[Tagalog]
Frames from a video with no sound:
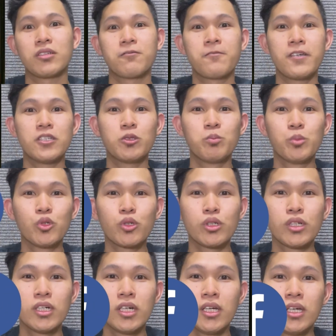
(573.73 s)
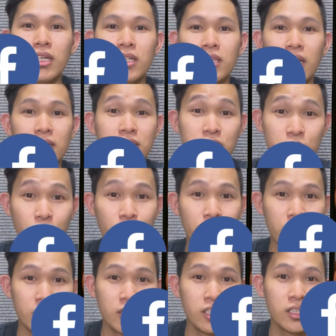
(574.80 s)
Facebook ng
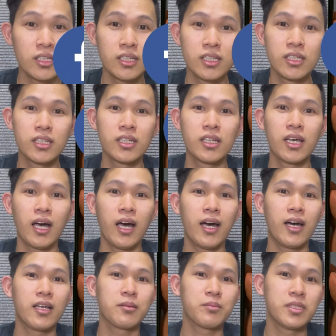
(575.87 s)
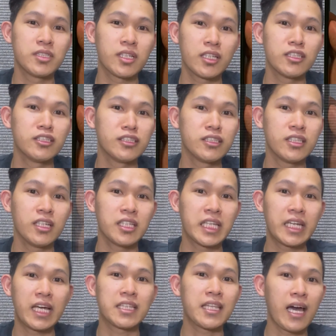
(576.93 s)
story. At minsan
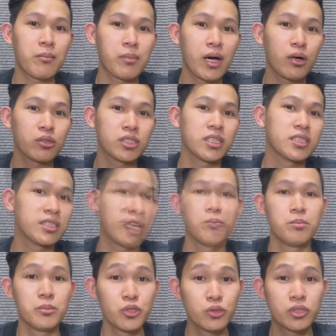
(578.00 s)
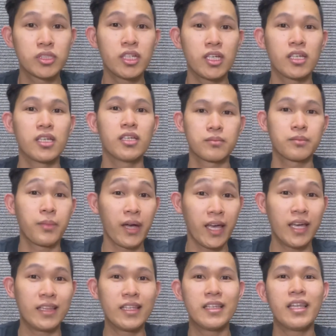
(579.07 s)
itinatama ko siya sa music,
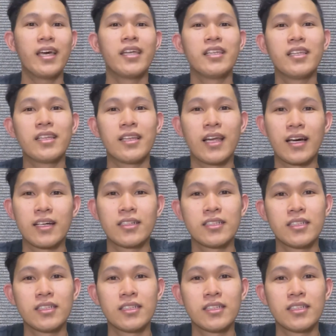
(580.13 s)
pa-edit-edit lang.